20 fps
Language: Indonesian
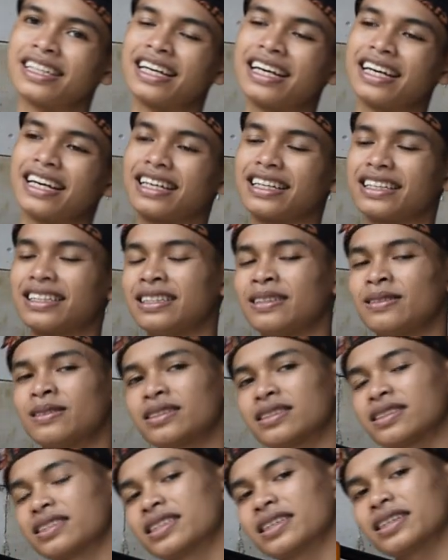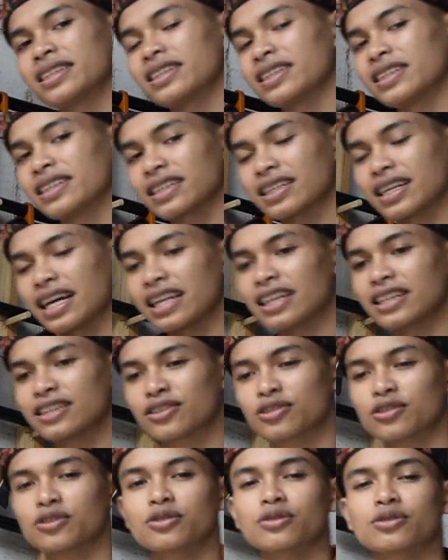nah,
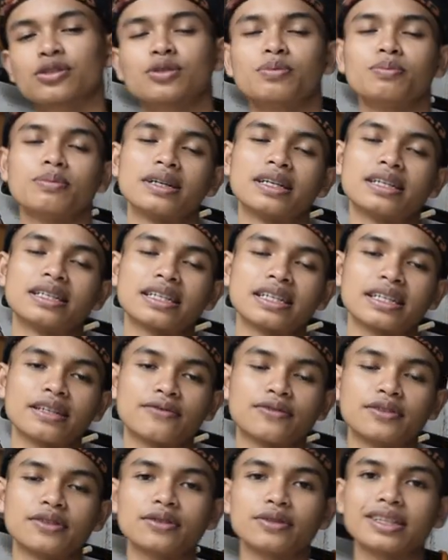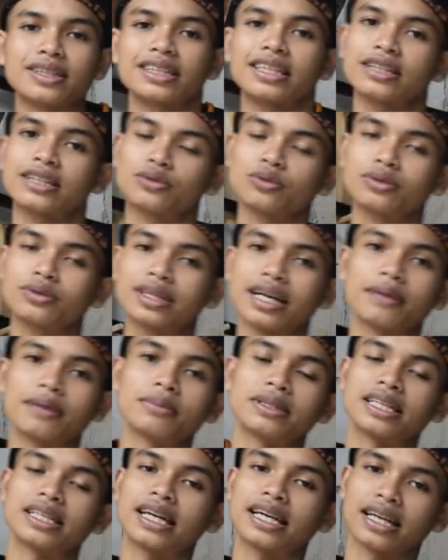sekaligus mereview kita juga
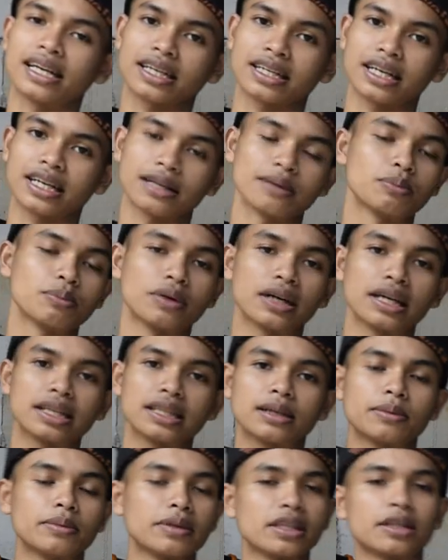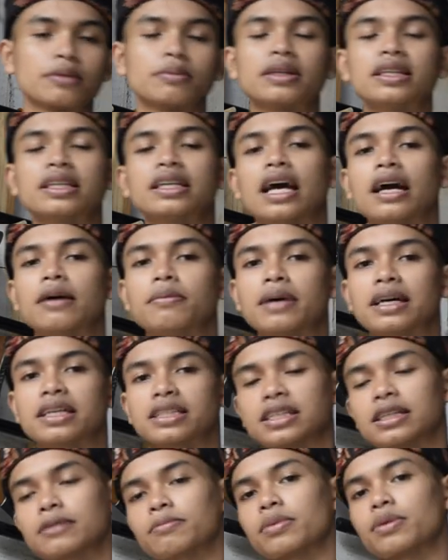menyarankan buat teman-teman yang
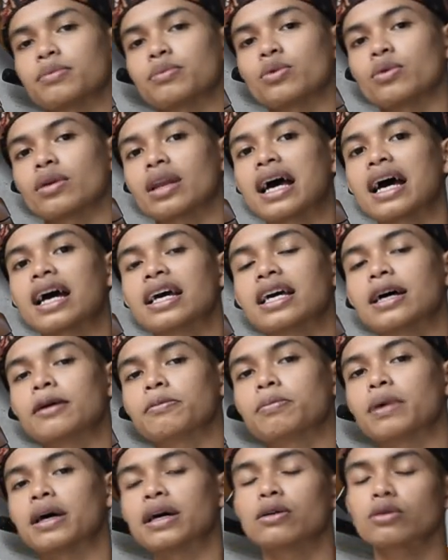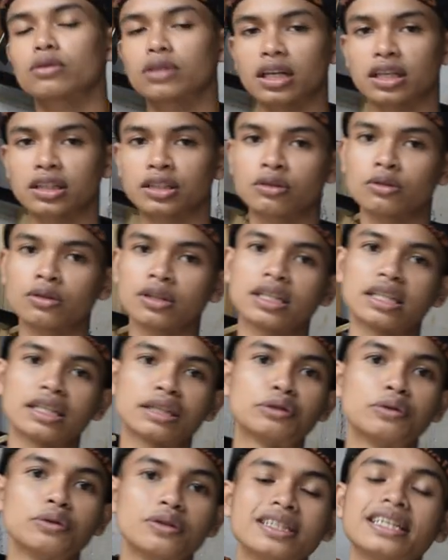masih pemula Yang baru terjun ke
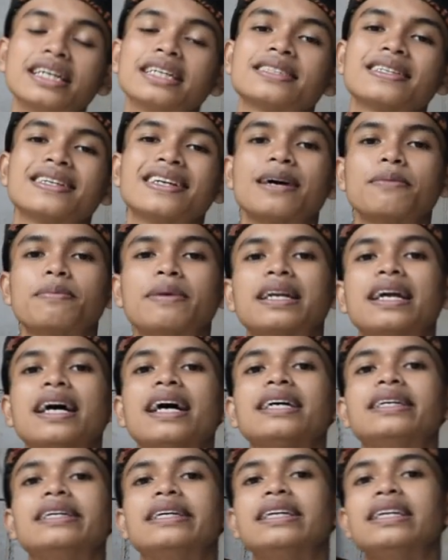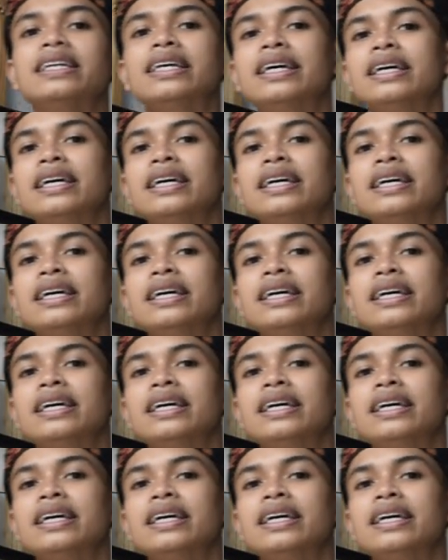dunia senapan angin